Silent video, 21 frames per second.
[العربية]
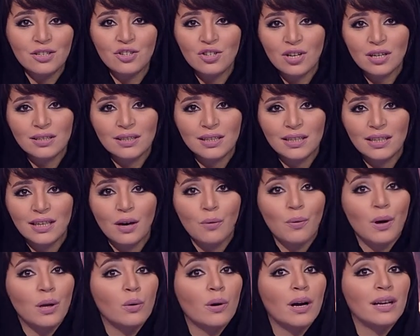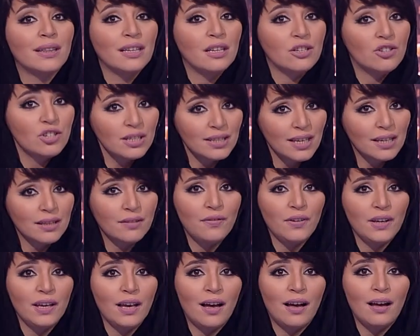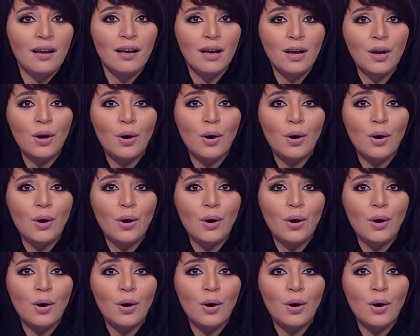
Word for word: الشخصية ولغة الجسد فيها